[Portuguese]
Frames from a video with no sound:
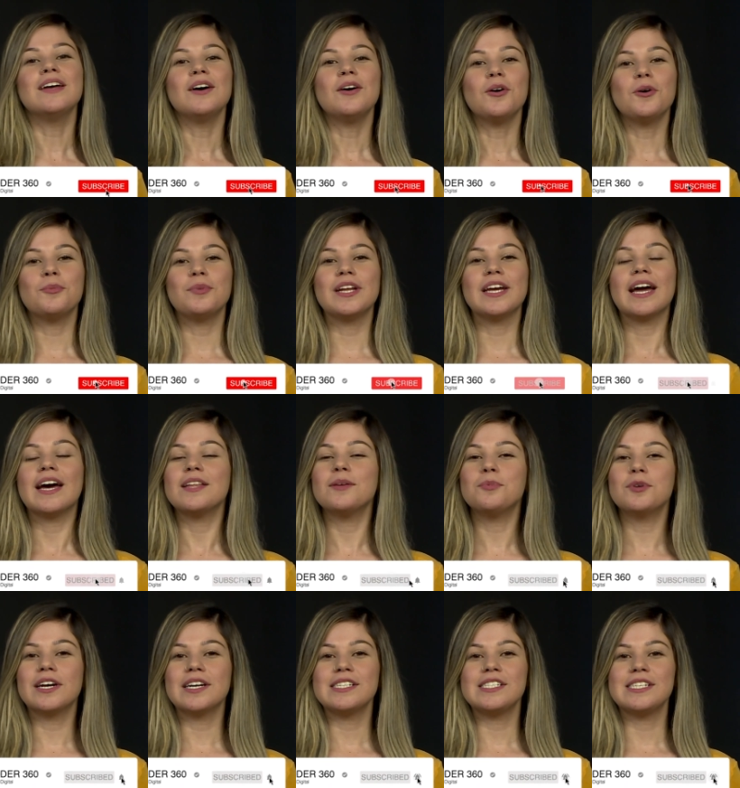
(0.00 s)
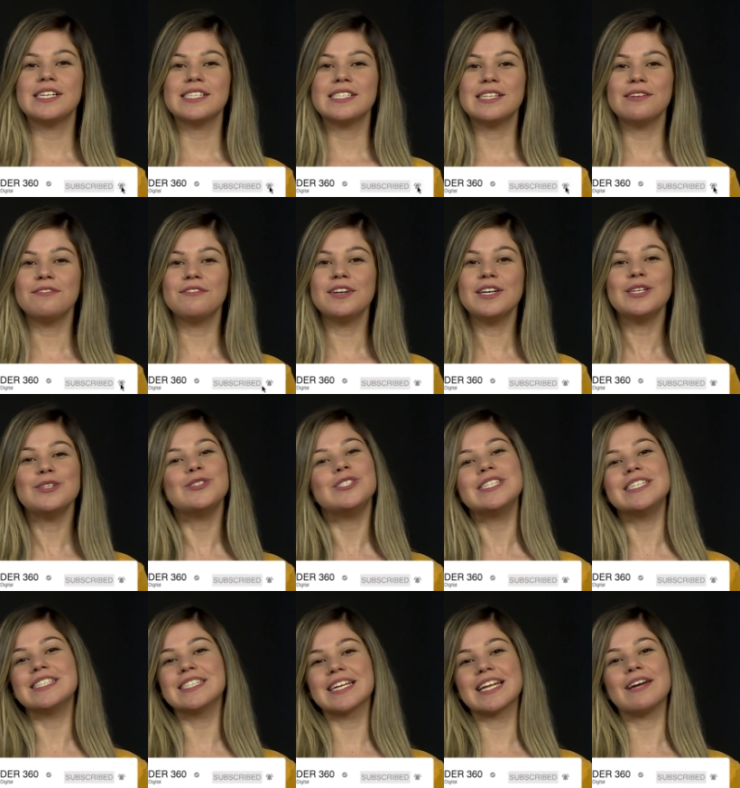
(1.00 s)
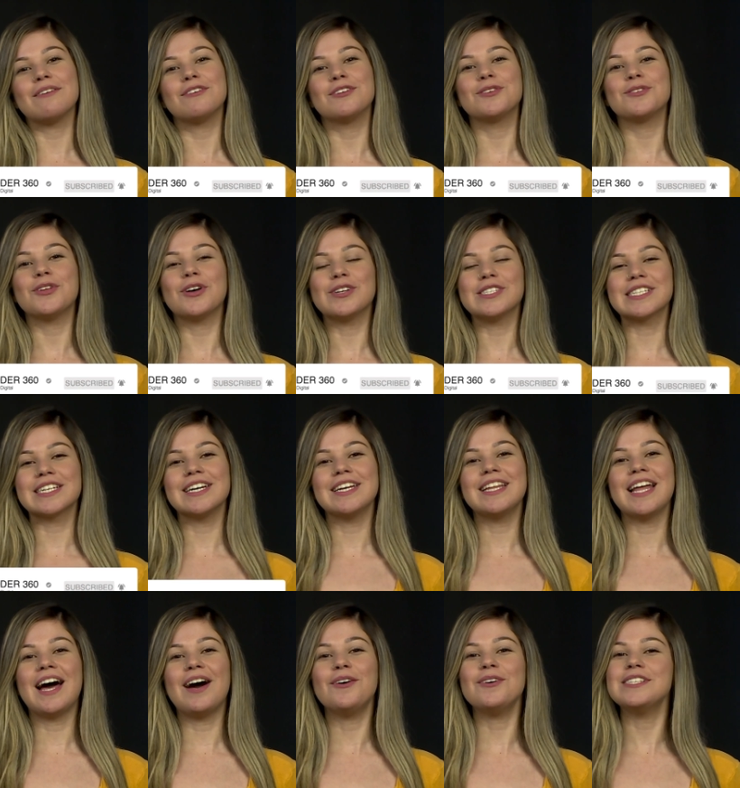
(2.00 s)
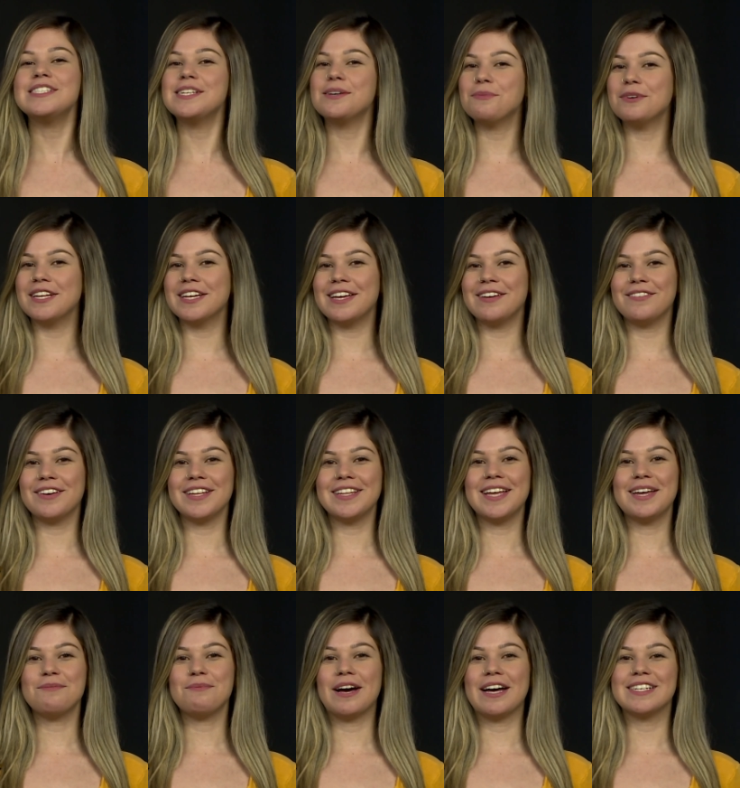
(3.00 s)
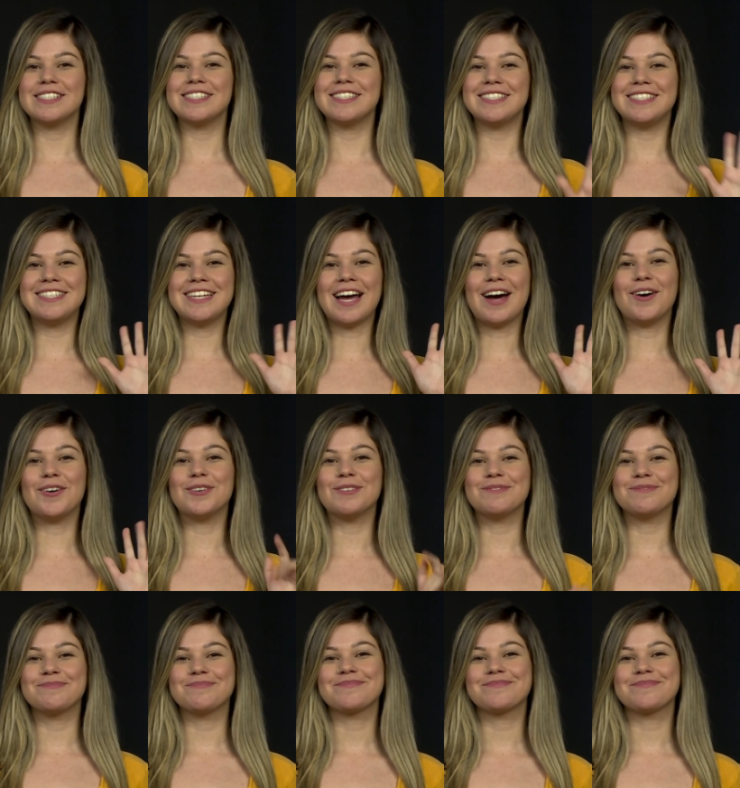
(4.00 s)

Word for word: Obrigada por assistir esse vídeo, se inscreva no nosso canal e semana que vem tem mais. Tchau!